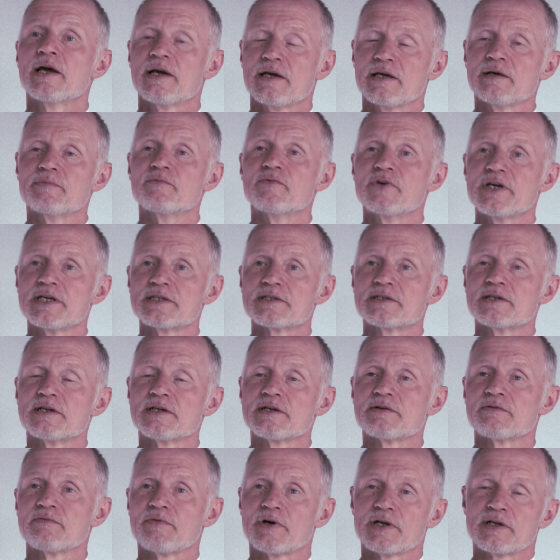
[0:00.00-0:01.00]
Im
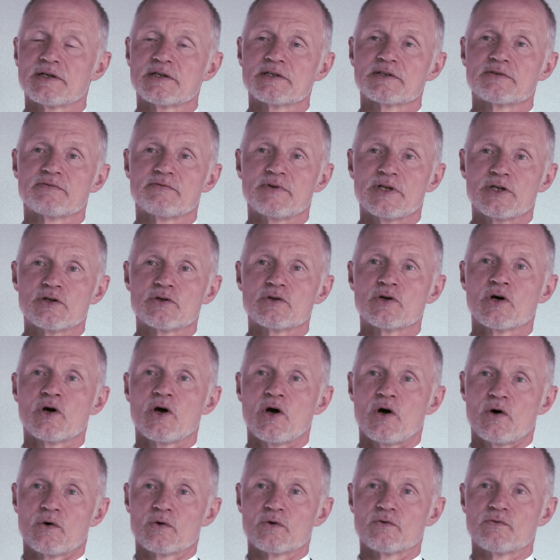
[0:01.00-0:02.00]
Wesentlichen werden das Wind
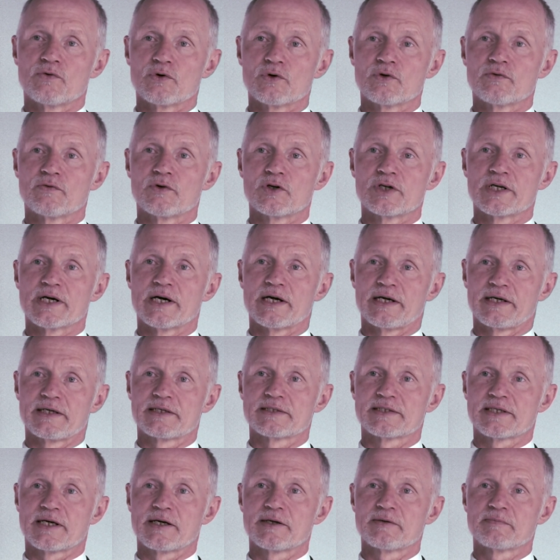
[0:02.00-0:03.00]
und Photovoltaik
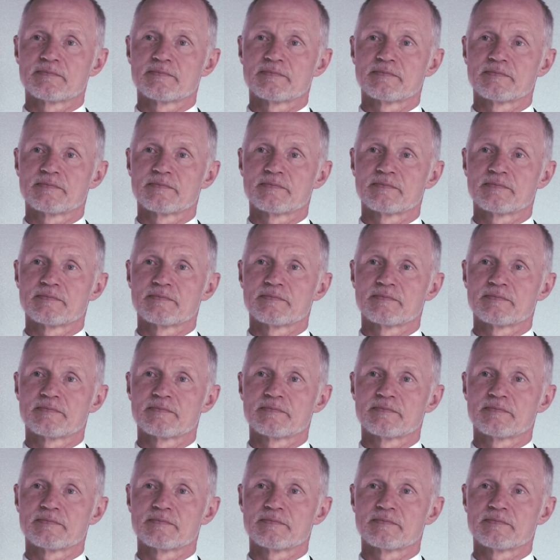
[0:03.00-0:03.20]
sein.